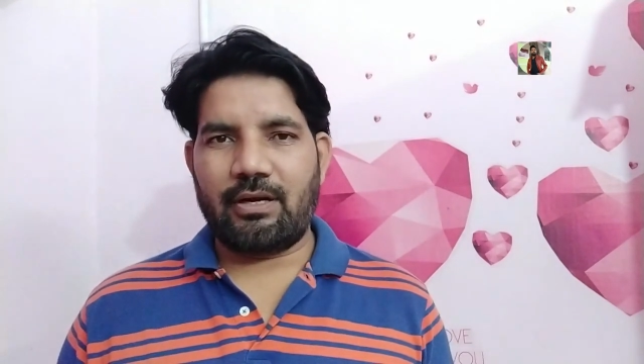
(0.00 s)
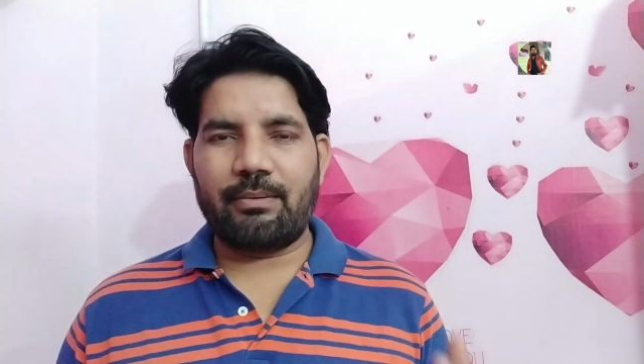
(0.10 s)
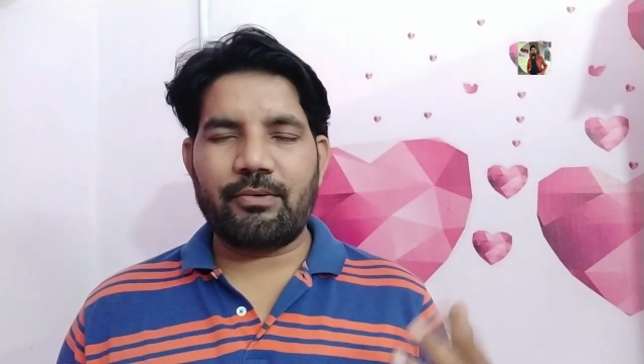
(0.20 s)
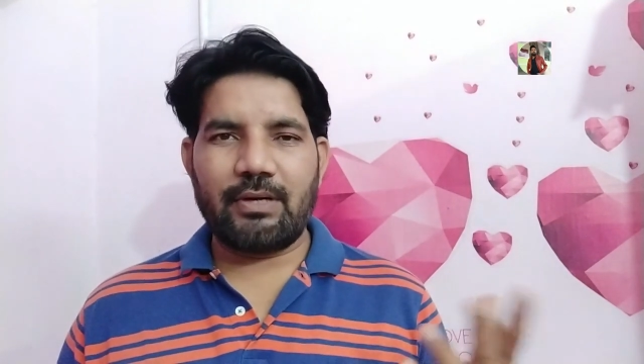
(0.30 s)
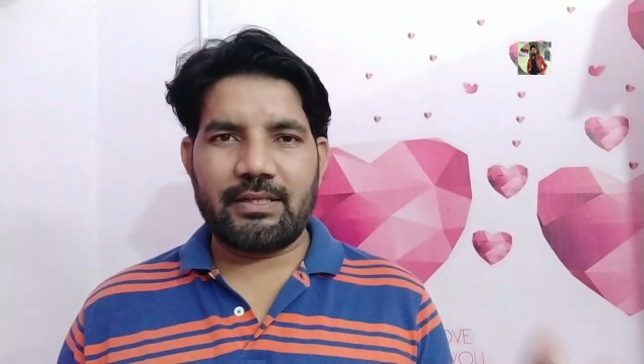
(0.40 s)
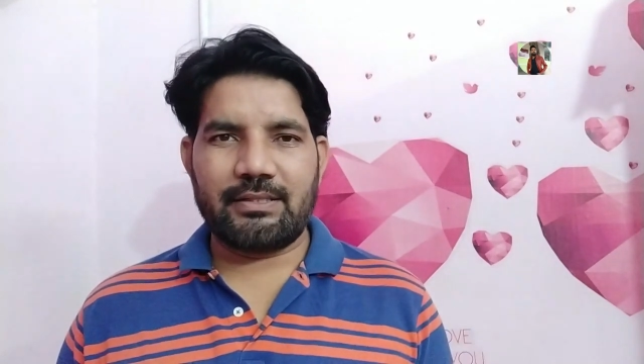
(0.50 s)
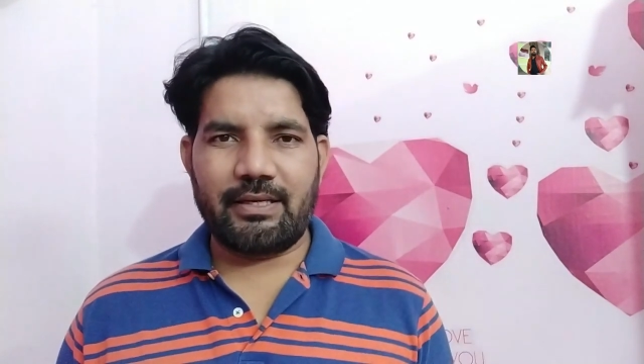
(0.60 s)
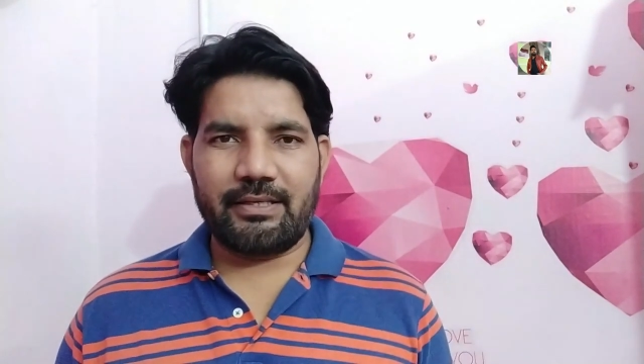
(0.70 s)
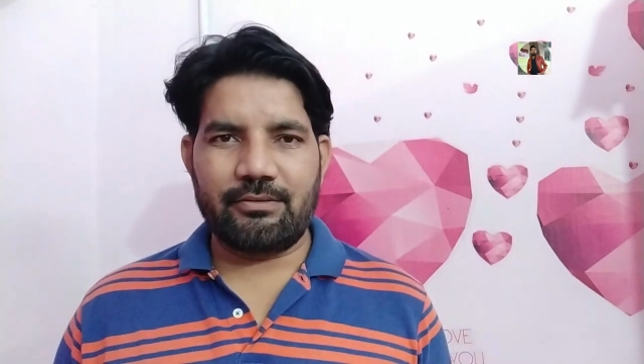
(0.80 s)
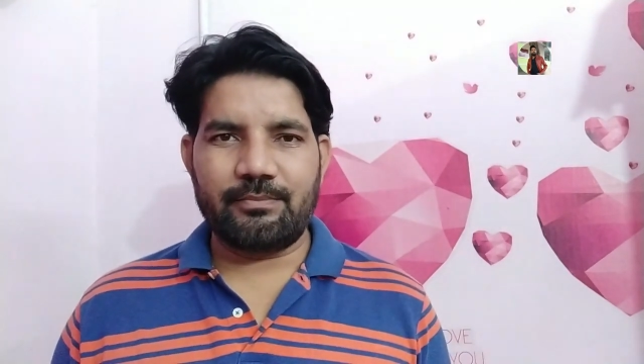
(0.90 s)
కాబట్టి వాళ్ళకి
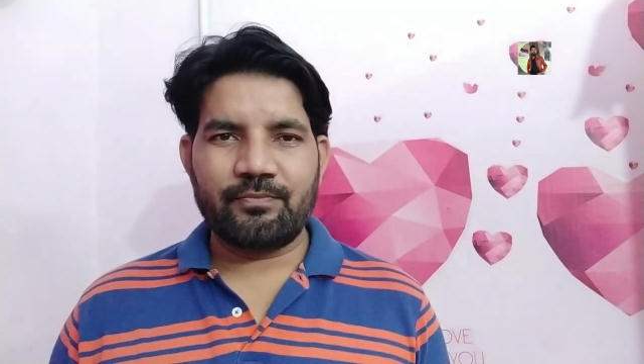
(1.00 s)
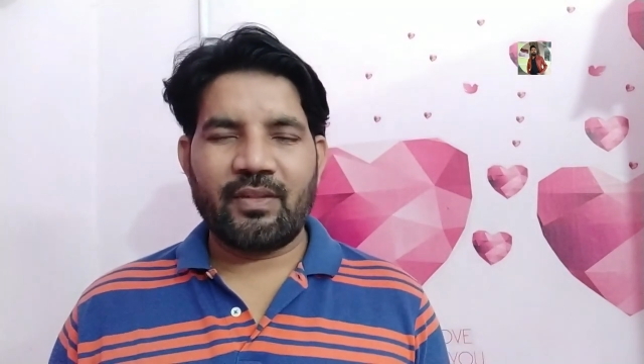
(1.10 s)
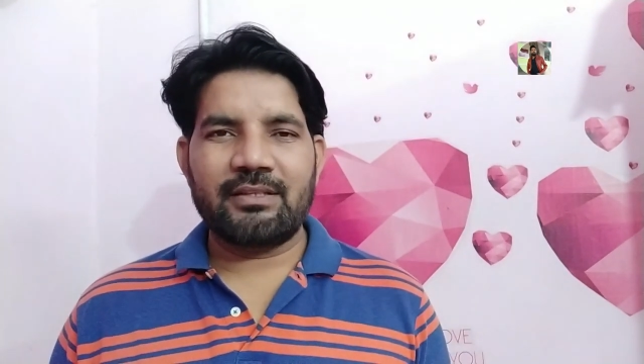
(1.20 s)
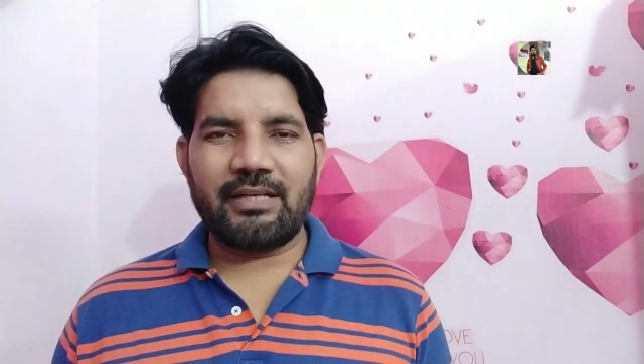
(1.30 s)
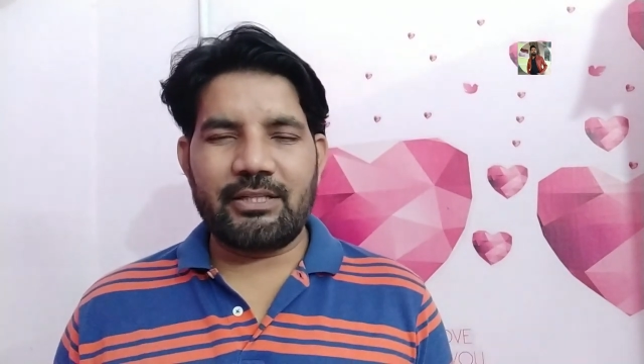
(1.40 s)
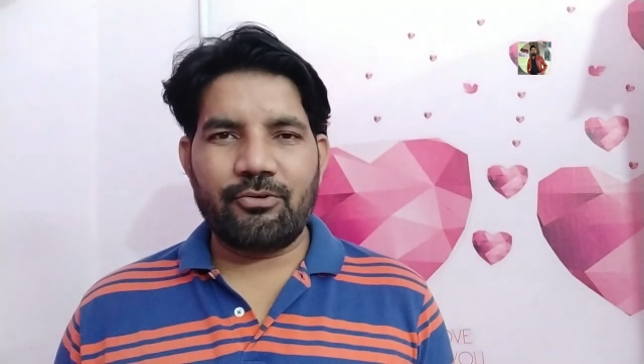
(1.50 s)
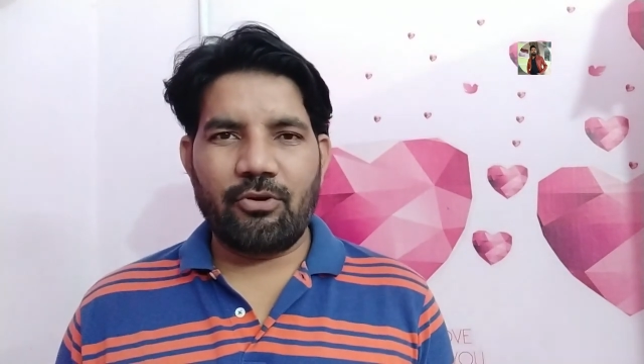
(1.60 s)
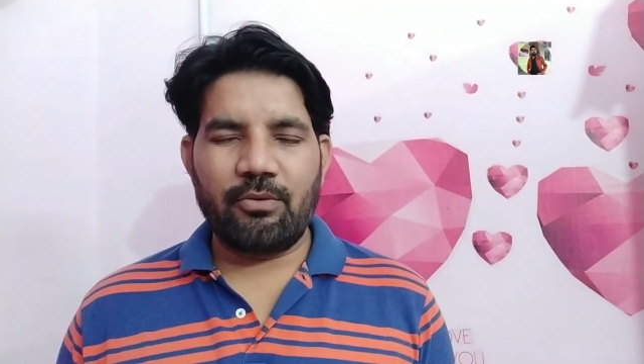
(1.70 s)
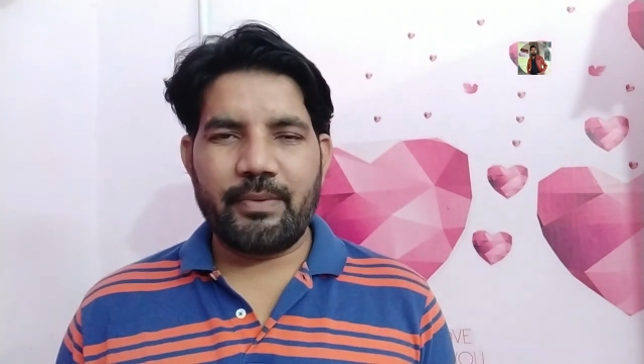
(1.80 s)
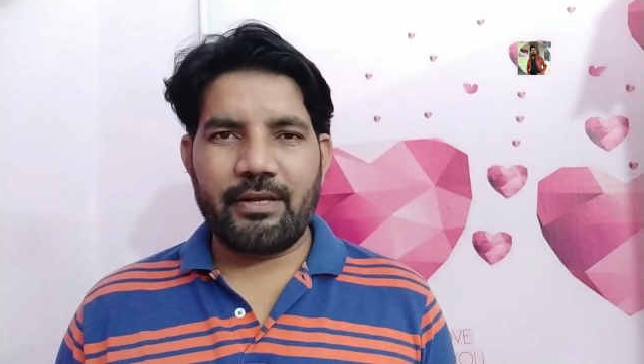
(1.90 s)
తెలియదు చదివిన
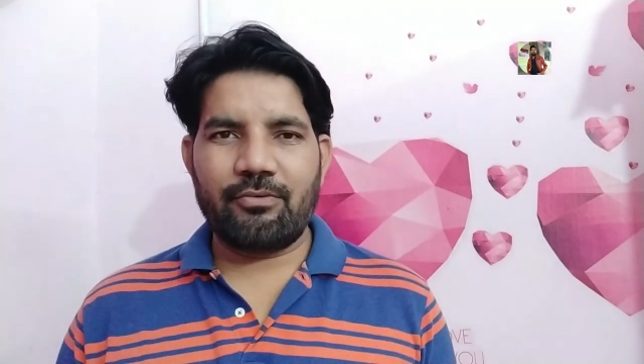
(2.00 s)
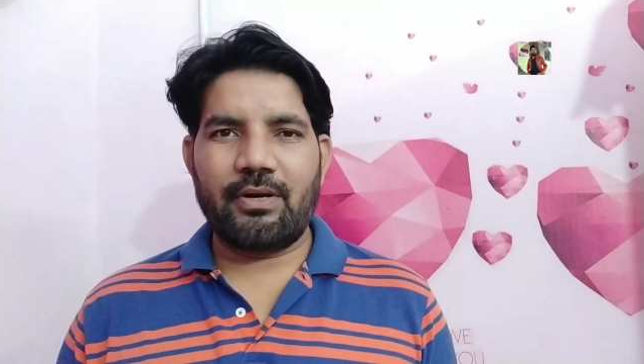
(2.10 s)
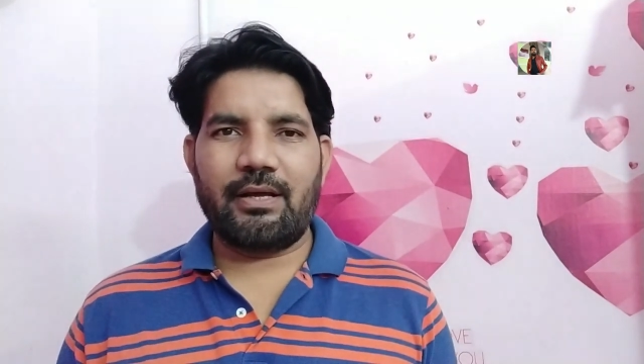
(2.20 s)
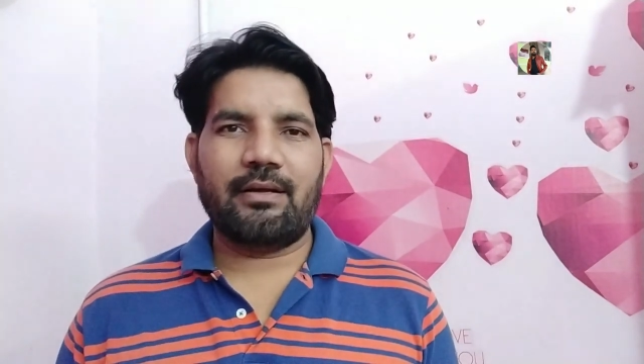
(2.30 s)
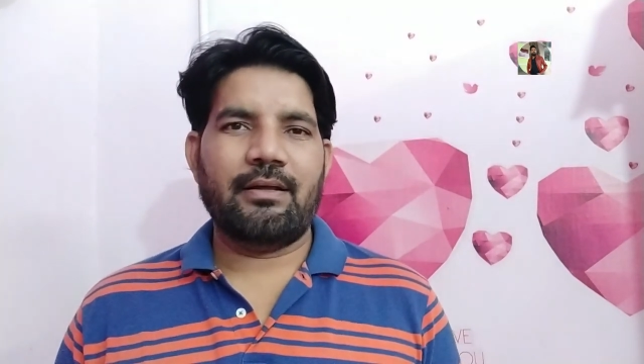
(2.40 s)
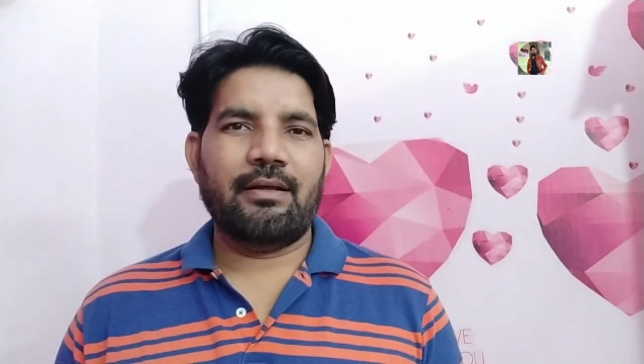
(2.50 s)
వాళ్ళు మీరు కూడా